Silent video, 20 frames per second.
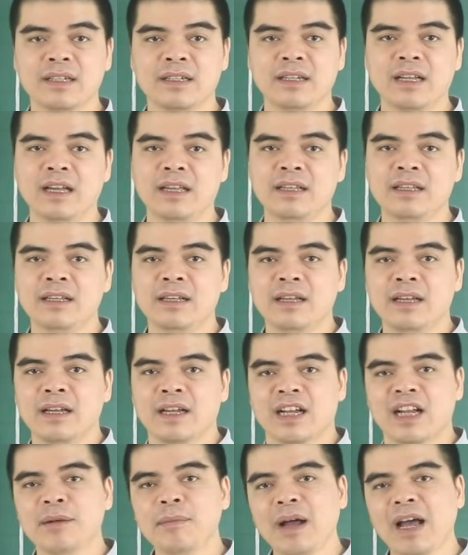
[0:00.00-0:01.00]
Đấy,
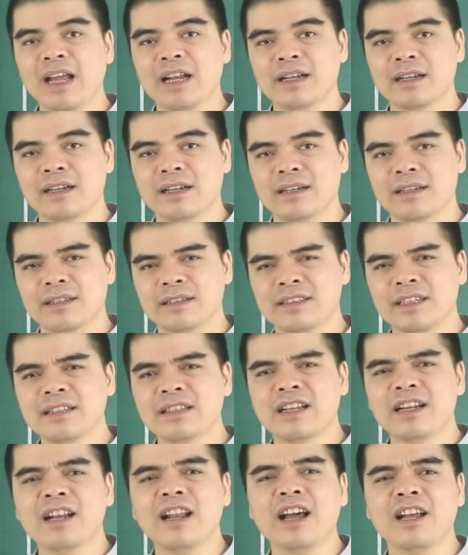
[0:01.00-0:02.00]
các bạn sẽ
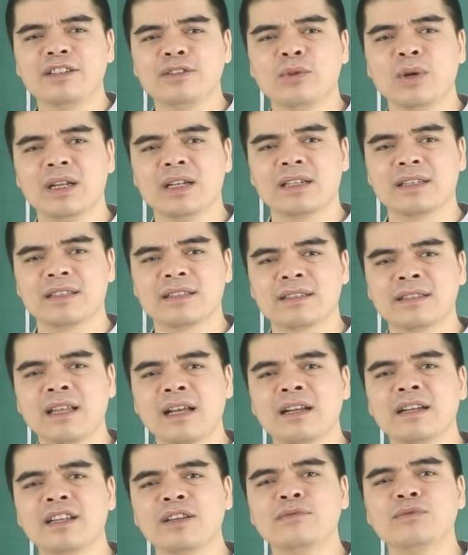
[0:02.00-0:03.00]
thấy lợi nhuận
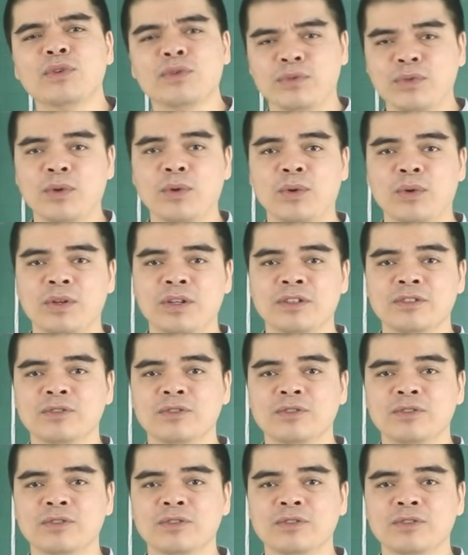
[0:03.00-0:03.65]
tăng lên vù vù,